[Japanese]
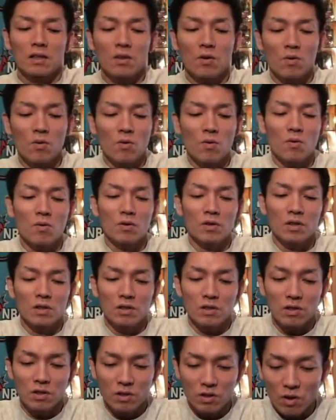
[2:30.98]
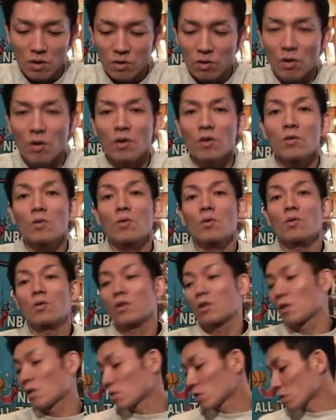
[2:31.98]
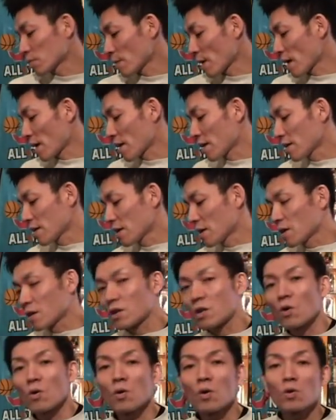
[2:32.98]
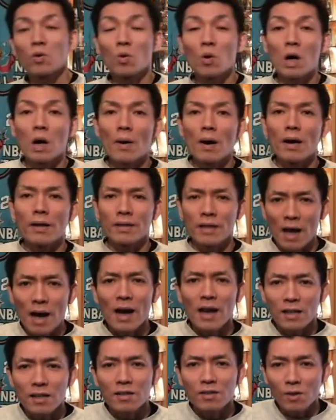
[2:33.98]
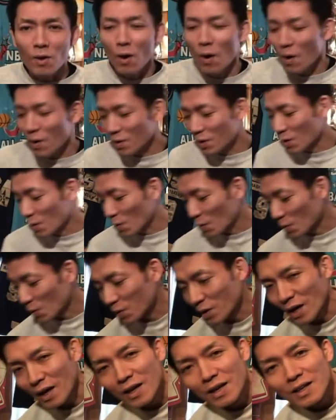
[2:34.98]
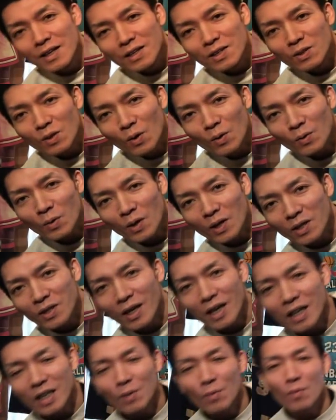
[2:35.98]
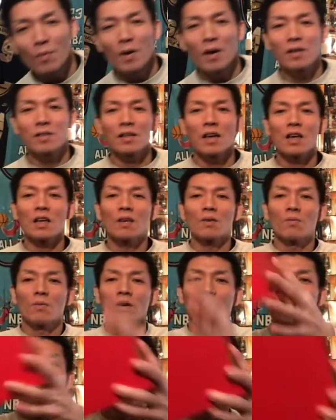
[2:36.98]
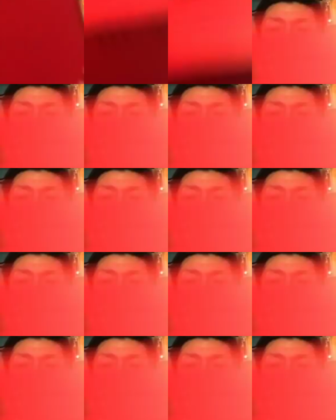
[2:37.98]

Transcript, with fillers: よーいしょということで、よっつめ。今日の動画は長いですよということで、どんどんいきたいと思います。はい、フィアレスシ